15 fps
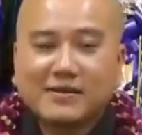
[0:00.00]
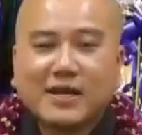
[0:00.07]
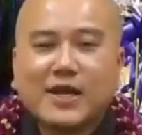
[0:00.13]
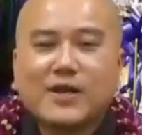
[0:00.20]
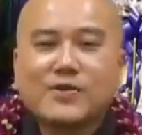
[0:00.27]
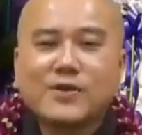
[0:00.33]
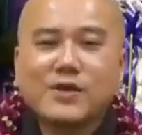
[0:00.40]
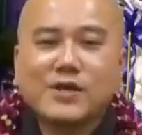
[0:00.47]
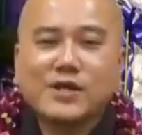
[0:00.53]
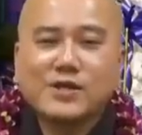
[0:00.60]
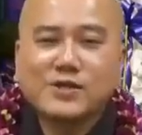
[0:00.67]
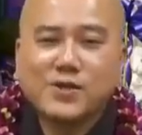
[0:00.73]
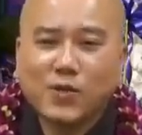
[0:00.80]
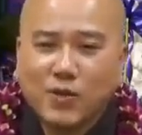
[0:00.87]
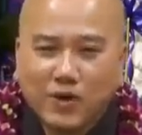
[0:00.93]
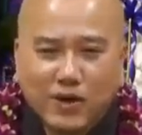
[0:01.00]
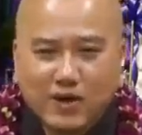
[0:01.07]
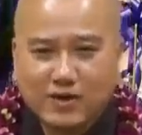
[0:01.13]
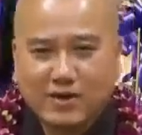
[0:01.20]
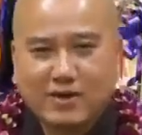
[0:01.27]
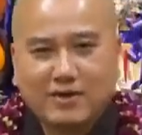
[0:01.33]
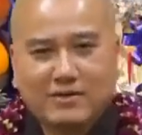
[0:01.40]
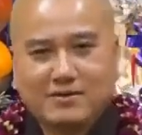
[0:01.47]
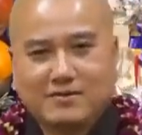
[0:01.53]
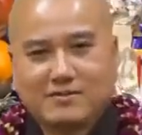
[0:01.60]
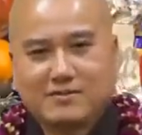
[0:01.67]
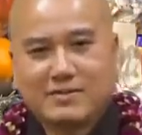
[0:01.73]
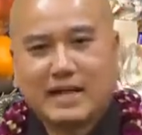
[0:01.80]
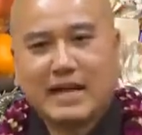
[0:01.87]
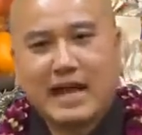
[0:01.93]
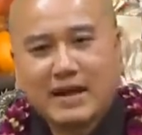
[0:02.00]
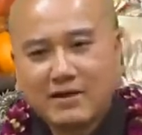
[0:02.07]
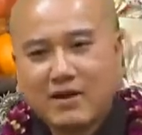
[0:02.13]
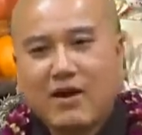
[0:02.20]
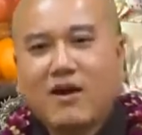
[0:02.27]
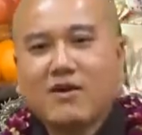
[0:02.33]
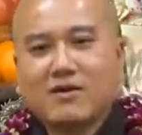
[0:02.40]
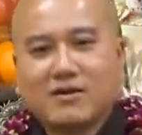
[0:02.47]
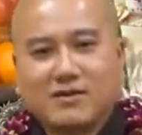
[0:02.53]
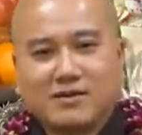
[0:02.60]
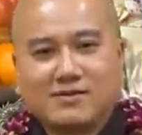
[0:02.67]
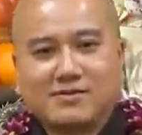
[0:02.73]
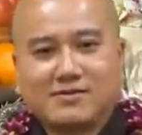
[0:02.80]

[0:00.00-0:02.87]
kêu nó đi chùa thôi là đã khó rồi,